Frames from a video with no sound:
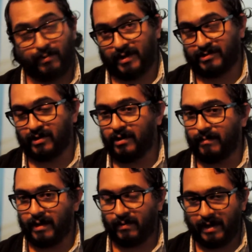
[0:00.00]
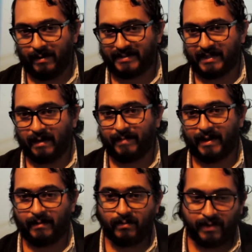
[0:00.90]
por eso el nombre de Unidad Básica
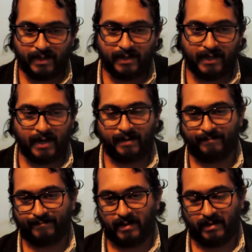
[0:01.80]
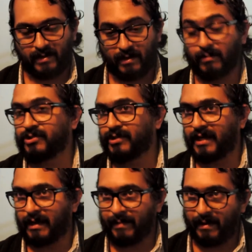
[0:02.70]
Padre Mujica, como yo
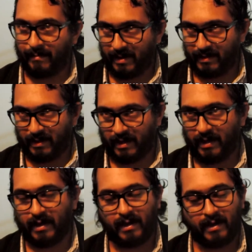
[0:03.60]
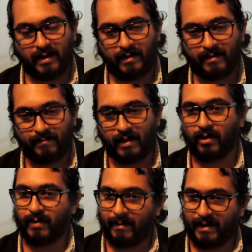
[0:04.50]
te dije previamente,
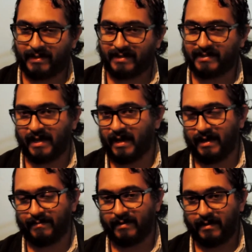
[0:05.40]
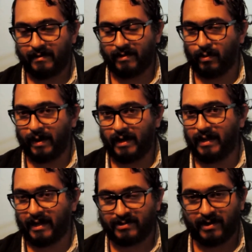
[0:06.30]
vengo de una militancia
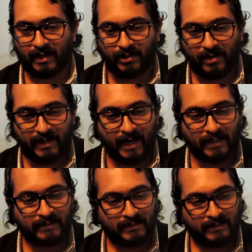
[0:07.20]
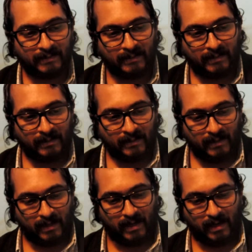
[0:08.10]
juvenil de Acción Católica,
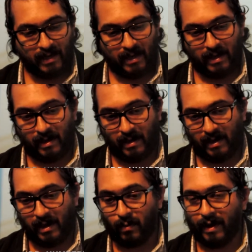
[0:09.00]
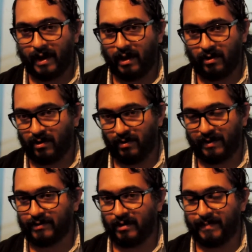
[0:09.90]
eh,
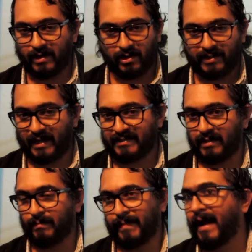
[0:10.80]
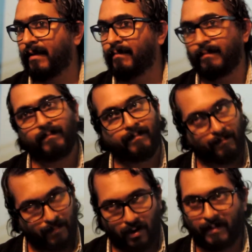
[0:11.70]
encuadrado dentro de PJ hace un par,
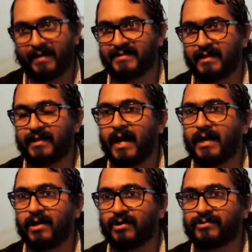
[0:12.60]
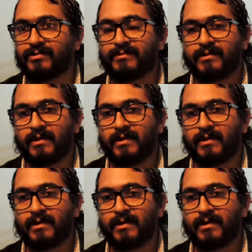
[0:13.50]
un poco más de siete años,